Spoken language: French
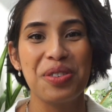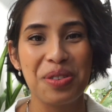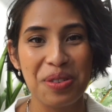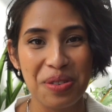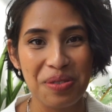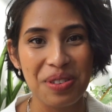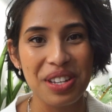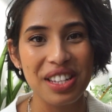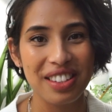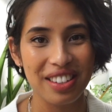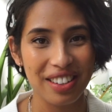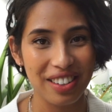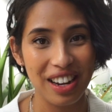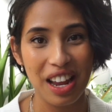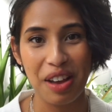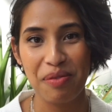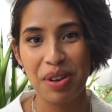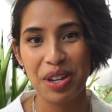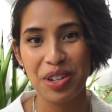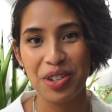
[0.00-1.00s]
tout de suite
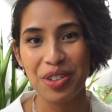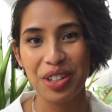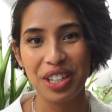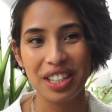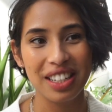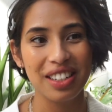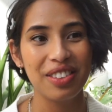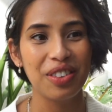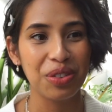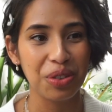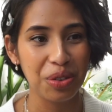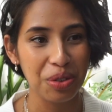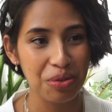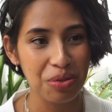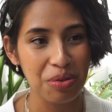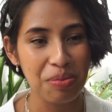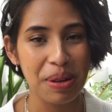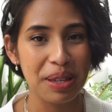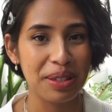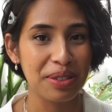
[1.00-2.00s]
la majorité d'entre
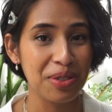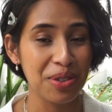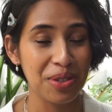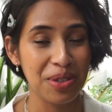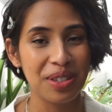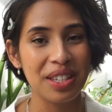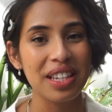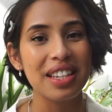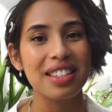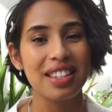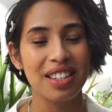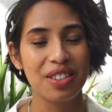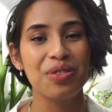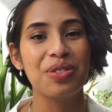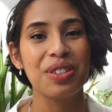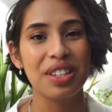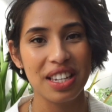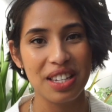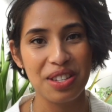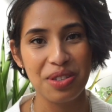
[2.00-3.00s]
vous parce que je sais que c'est
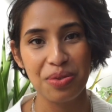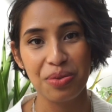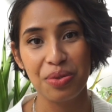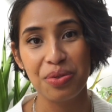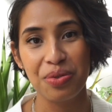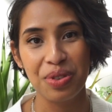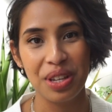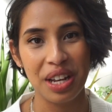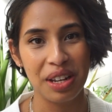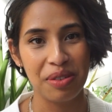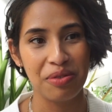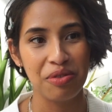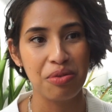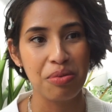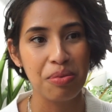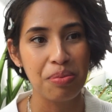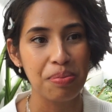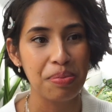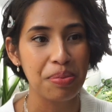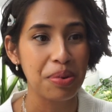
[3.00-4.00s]
une question que vous allez
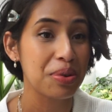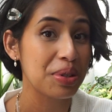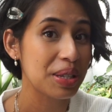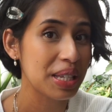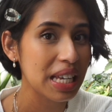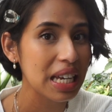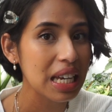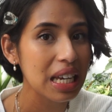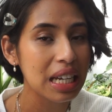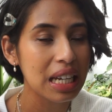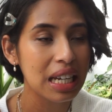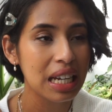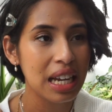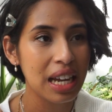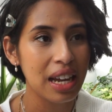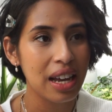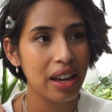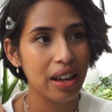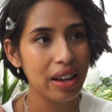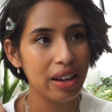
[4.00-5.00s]
vous poser.
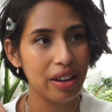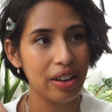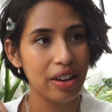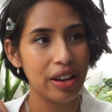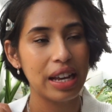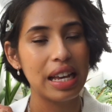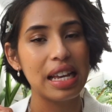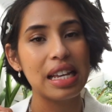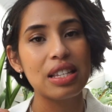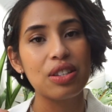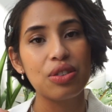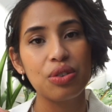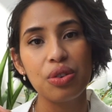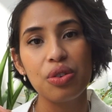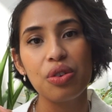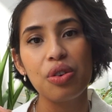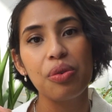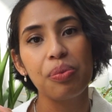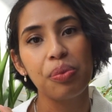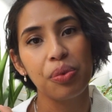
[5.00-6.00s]
Euh, est-ce
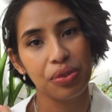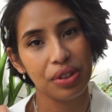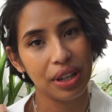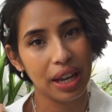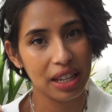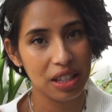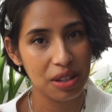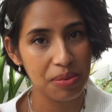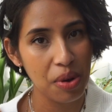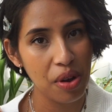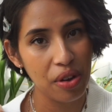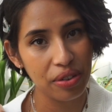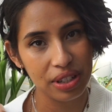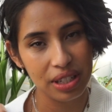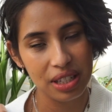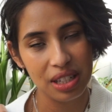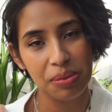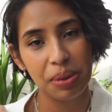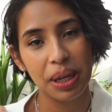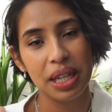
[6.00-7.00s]
que mon traitement
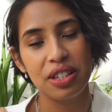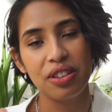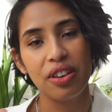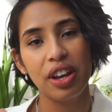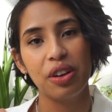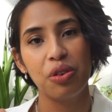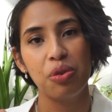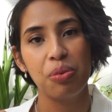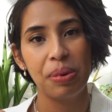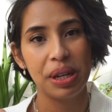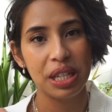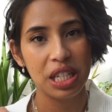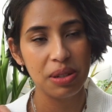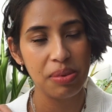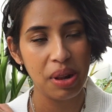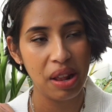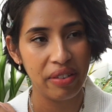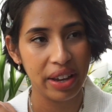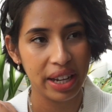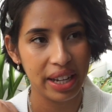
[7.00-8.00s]
antidépresseur est
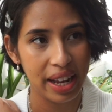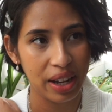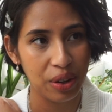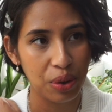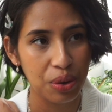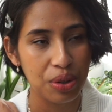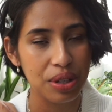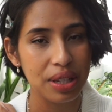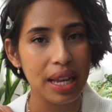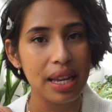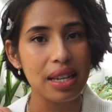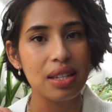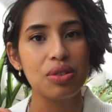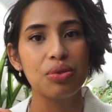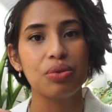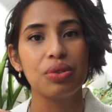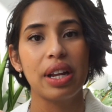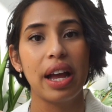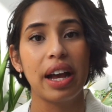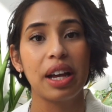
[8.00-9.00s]
compatible avec la grossesse
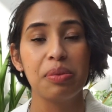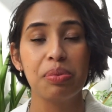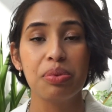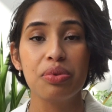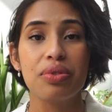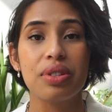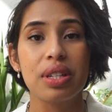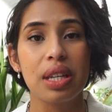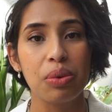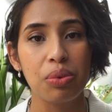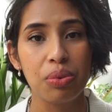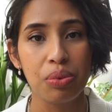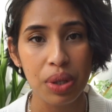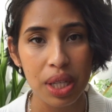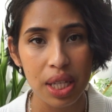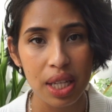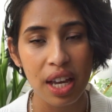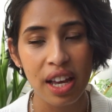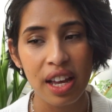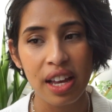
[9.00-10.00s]
Donc la réponse est
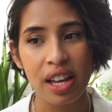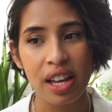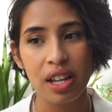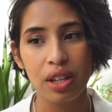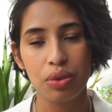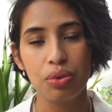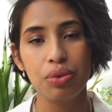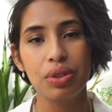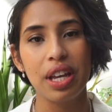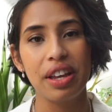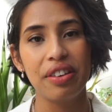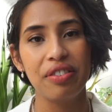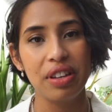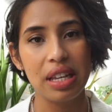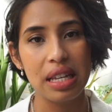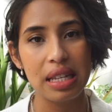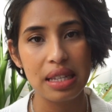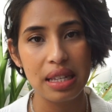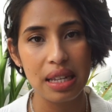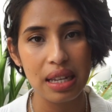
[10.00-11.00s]
oui. Tout
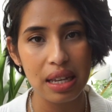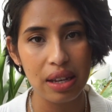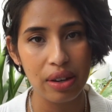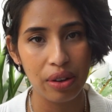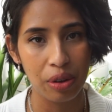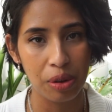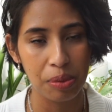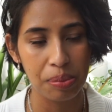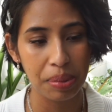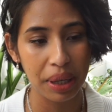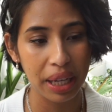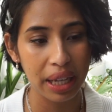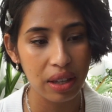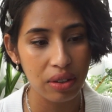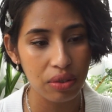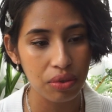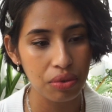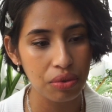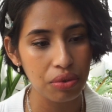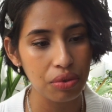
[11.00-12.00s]
avait été
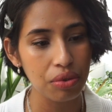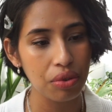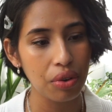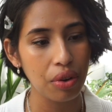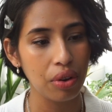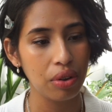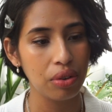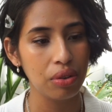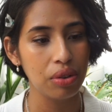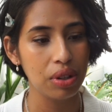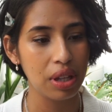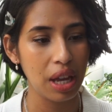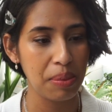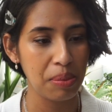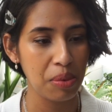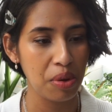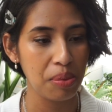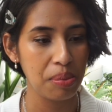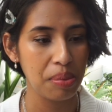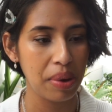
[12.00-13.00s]
prévu
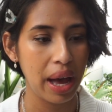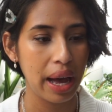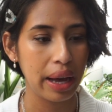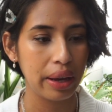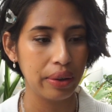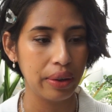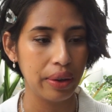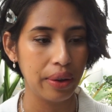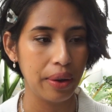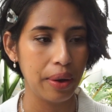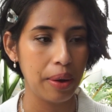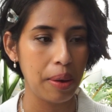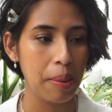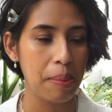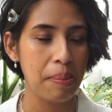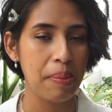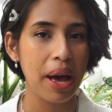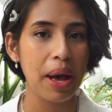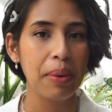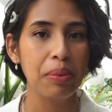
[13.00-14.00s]
notamment
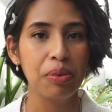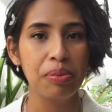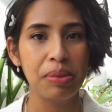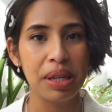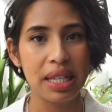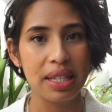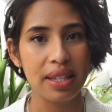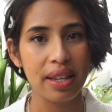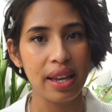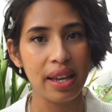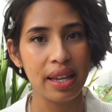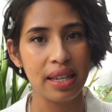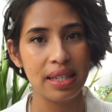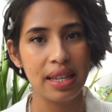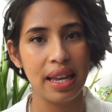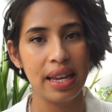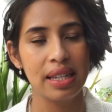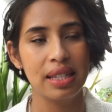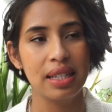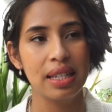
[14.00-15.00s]
par, mon médecin et
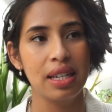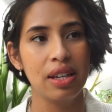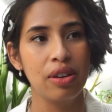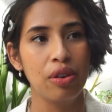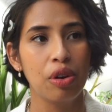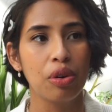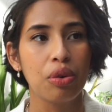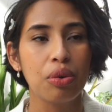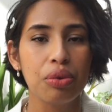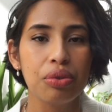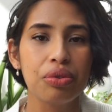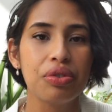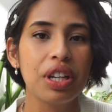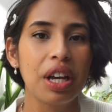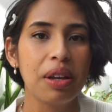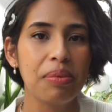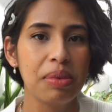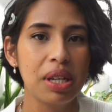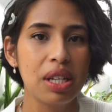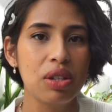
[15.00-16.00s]
ça a été
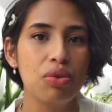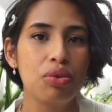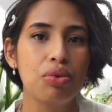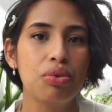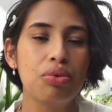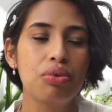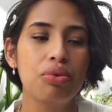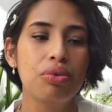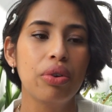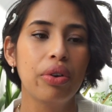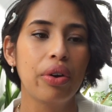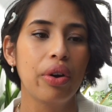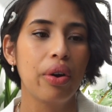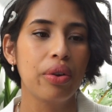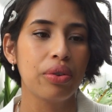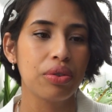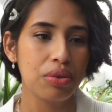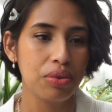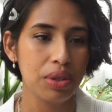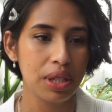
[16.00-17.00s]
confirmé du coup
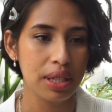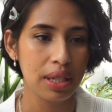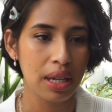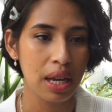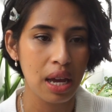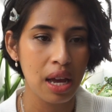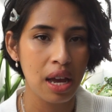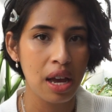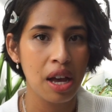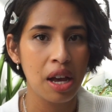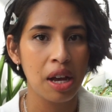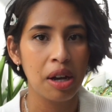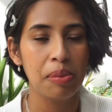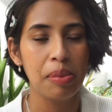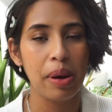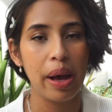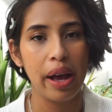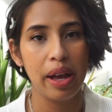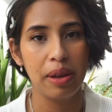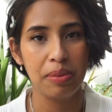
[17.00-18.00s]
ensuite
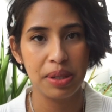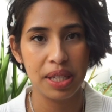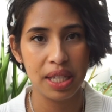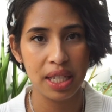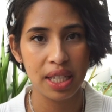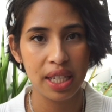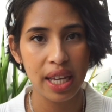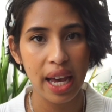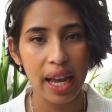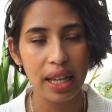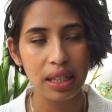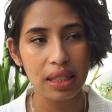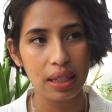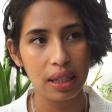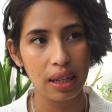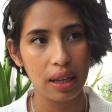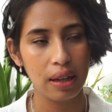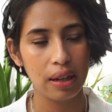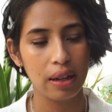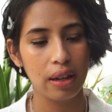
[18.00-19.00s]
par un
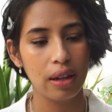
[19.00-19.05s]
psychiatre.